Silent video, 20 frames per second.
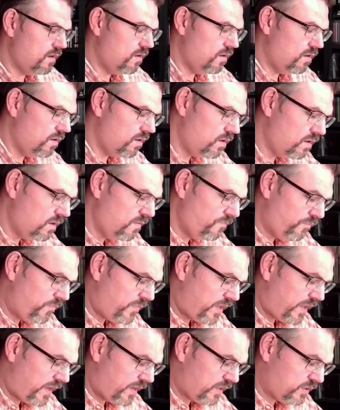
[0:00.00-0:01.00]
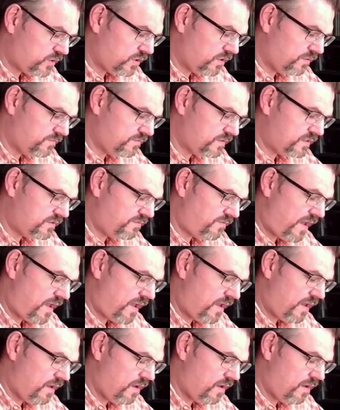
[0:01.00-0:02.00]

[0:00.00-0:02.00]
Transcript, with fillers: Ja. Eigenschaft 2.